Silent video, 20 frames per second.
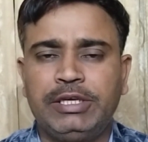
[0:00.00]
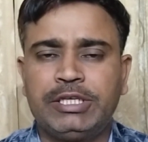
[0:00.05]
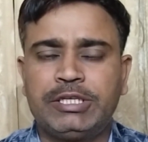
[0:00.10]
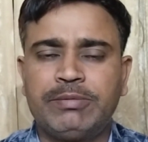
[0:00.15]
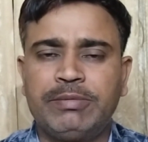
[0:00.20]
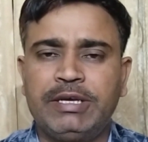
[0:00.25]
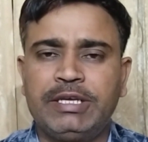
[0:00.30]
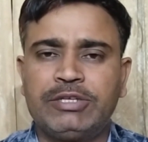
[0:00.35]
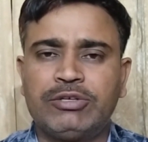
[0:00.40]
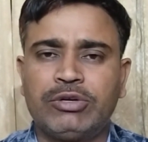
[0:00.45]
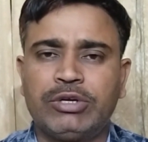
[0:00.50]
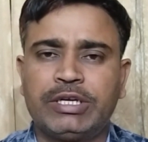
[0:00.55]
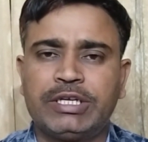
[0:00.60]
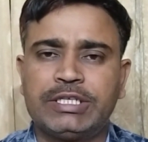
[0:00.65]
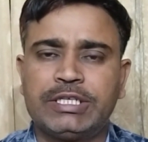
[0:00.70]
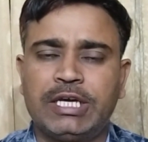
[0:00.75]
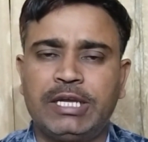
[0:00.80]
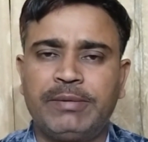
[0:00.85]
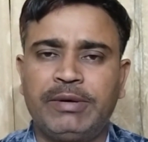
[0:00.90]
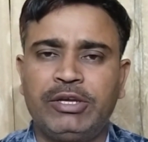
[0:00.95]
इसमें जो है
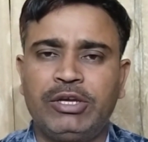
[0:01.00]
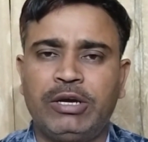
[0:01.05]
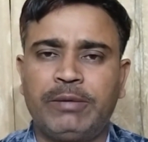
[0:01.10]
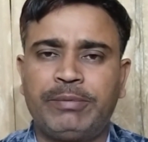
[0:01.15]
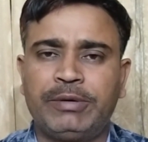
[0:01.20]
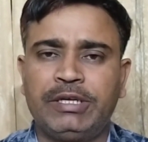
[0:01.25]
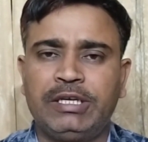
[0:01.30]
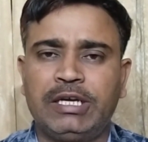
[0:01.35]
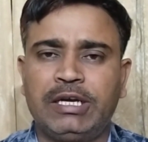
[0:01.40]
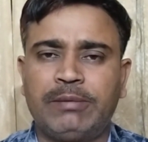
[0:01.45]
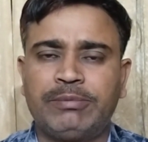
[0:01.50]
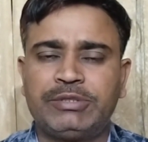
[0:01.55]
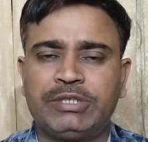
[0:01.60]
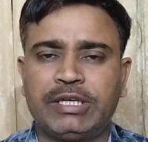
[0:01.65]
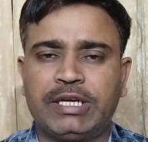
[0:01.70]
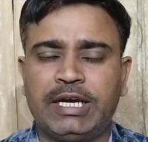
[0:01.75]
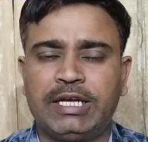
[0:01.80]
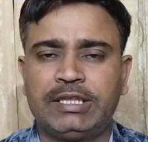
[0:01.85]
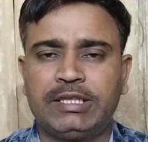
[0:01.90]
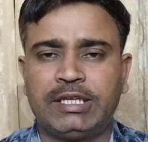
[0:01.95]
किसान भाइयों अपनी आप
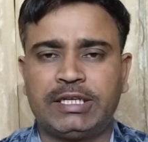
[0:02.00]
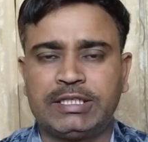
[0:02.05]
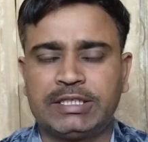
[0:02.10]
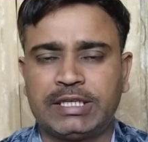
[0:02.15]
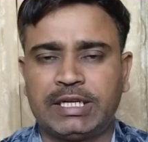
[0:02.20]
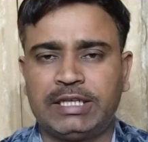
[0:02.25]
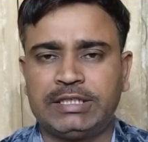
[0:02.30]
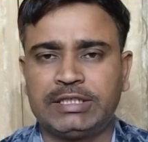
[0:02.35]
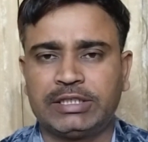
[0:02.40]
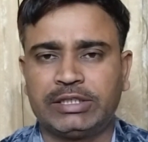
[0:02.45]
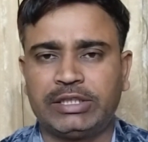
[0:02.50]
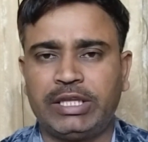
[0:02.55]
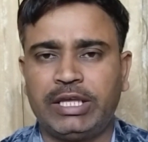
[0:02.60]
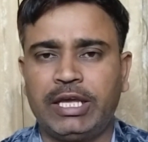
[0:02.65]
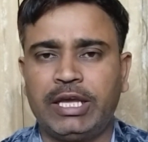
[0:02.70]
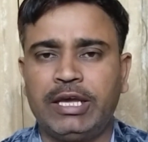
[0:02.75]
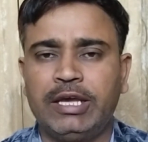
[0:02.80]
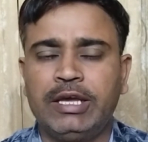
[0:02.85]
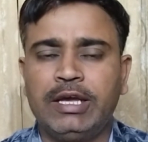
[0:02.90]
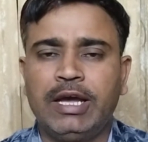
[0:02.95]
शिकायत दर्ज करा
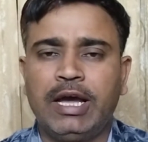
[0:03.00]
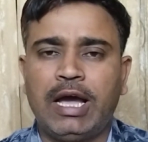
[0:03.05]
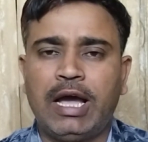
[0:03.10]
सकते हैं